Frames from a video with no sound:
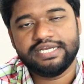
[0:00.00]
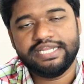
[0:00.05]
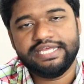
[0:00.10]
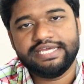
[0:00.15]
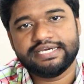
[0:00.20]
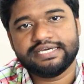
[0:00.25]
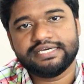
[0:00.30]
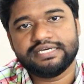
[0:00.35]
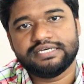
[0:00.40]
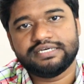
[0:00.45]

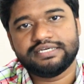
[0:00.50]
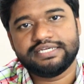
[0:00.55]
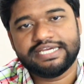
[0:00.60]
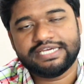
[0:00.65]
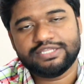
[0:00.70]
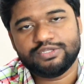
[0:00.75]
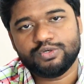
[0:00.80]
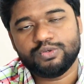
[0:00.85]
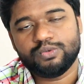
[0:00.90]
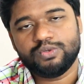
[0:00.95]
நீங்கள்
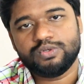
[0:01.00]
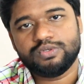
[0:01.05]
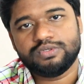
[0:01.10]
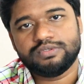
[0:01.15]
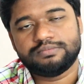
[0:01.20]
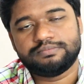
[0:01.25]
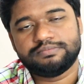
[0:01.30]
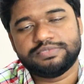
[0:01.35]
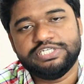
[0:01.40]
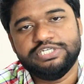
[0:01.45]
ஏதோ ஒரு
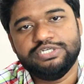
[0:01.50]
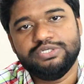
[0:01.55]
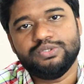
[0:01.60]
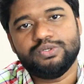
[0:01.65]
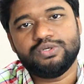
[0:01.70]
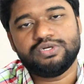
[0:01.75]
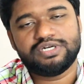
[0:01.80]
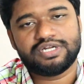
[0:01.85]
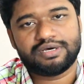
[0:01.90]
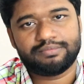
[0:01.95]

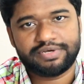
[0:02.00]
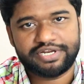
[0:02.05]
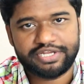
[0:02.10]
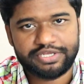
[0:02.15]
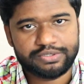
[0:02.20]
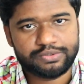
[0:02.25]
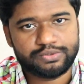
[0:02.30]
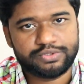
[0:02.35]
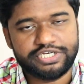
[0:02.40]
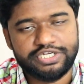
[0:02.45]
இன்னொரு
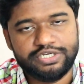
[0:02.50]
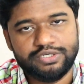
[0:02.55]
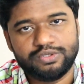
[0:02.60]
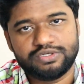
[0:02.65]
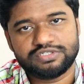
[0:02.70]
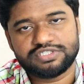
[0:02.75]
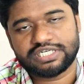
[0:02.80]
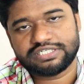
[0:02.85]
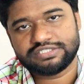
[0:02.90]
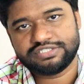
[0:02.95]
நபரையோ
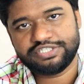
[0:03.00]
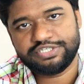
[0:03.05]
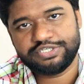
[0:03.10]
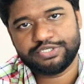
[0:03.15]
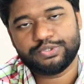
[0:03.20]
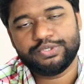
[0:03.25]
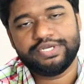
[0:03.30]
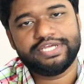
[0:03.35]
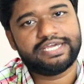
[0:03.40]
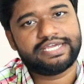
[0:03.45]
இன்னொரு
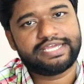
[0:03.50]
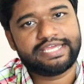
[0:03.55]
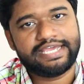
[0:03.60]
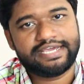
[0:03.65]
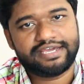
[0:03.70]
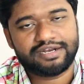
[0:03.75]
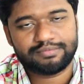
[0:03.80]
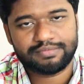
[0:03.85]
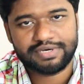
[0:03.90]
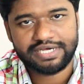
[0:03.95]
சக்தியையோ நீங்கள்
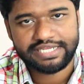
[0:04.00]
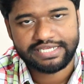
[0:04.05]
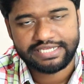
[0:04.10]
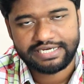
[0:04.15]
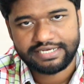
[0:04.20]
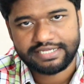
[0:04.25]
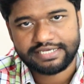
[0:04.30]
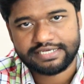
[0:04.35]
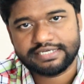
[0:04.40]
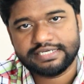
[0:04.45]
கேட்குற மாதிரி
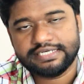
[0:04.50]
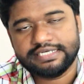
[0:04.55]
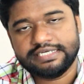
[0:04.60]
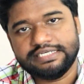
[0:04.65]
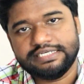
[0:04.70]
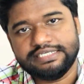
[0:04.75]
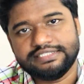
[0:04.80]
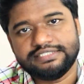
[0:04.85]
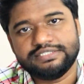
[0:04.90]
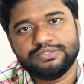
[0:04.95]
இல்லை
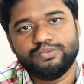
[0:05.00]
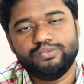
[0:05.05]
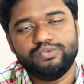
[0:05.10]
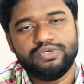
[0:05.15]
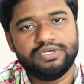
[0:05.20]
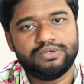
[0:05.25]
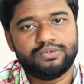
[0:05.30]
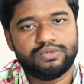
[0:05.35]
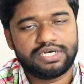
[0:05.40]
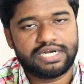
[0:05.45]
இது
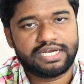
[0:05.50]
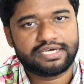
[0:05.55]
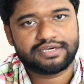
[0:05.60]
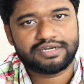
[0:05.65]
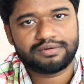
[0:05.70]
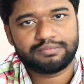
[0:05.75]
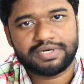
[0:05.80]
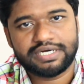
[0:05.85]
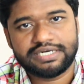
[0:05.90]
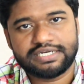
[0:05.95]
உங்களுக்குள்ளே
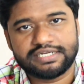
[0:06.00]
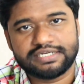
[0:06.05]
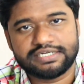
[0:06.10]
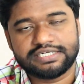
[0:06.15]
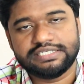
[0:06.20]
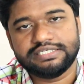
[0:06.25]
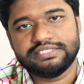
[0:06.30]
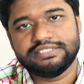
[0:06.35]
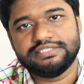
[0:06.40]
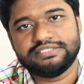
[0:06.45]
நடக்கிற
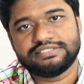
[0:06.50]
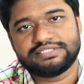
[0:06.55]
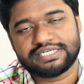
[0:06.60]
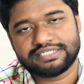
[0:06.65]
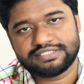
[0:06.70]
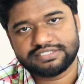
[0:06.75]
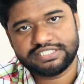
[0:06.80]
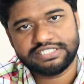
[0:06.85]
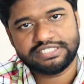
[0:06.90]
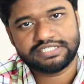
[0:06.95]
மாற்றங்கள்
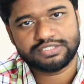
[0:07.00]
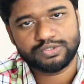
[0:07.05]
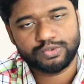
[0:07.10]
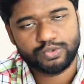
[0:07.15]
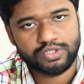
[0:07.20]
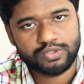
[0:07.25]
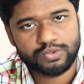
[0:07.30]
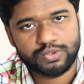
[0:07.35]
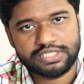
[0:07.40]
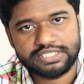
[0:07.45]
சக்தின்றது
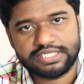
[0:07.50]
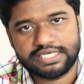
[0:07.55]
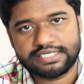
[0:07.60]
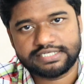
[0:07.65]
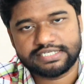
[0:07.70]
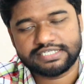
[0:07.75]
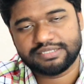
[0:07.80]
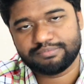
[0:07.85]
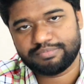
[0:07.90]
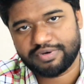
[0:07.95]
உங்களுக்குள்ளே தான்
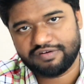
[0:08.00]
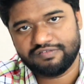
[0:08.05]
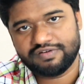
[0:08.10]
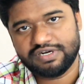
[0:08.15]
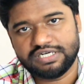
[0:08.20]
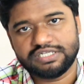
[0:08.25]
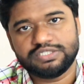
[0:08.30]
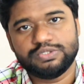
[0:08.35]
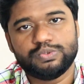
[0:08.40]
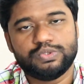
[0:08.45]
இருக்குது அந்த
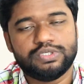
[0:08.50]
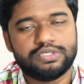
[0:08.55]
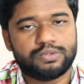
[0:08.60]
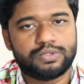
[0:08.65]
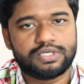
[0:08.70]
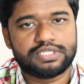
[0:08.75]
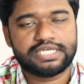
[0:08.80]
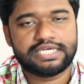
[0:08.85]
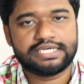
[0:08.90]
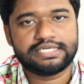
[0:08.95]
பவர்ன்றது
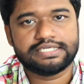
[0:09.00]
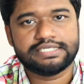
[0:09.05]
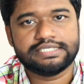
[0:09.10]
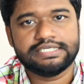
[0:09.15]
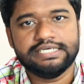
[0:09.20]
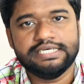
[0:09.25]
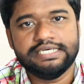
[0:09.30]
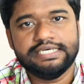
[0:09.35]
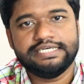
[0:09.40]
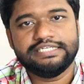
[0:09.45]
உங்களுக்குள்ளே தான்
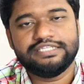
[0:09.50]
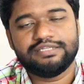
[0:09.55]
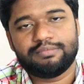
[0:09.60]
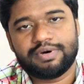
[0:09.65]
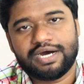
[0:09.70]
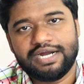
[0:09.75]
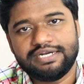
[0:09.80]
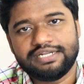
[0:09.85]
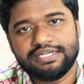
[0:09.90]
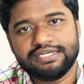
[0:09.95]
இருக்குது இந்த
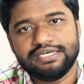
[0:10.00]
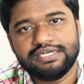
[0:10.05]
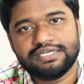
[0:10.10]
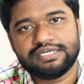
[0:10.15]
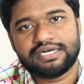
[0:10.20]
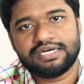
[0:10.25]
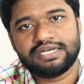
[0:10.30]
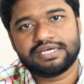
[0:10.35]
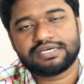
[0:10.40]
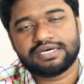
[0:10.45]

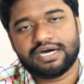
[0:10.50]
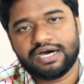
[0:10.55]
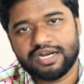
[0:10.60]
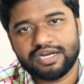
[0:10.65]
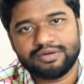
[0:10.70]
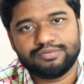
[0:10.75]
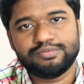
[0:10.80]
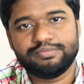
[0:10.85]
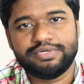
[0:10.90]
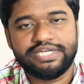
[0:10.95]
மாற்றங்களுக்கான
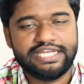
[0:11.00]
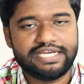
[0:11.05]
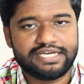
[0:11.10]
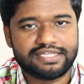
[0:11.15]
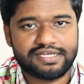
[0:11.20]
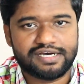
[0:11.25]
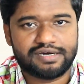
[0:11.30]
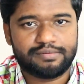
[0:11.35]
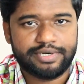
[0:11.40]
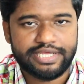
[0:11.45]
காரணமும்
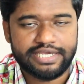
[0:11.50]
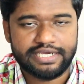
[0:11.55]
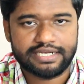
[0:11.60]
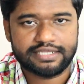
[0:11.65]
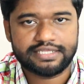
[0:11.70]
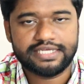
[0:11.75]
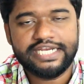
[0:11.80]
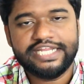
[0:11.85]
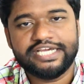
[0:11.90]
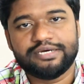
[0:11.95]
நீங்கள் தான்
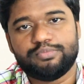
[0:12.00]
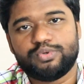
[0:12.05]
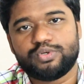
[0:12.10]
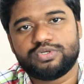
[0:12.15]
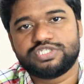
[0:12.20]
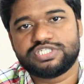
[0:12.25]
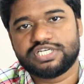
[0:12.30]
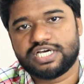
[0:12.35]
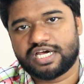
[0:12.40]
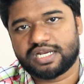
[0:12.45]
அப்படிங்கிறத நீங்கள்
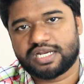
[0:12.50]
புரிஞ்சுக்க